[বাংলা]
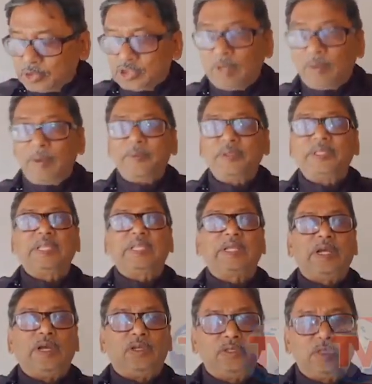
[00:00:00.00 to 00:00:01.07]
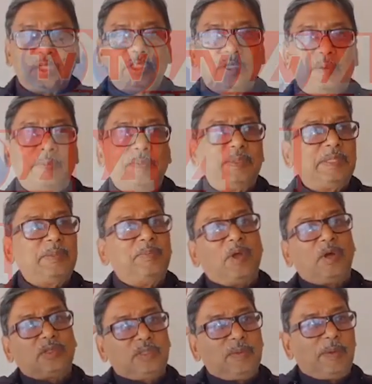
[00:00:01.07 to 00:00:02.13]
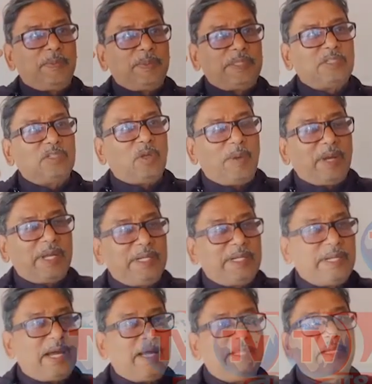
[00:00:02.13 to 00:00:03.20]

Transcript: বুথ সভাপতি থেকে অঞ্চল সভাপতি ব্লক সভাপতি সবাকে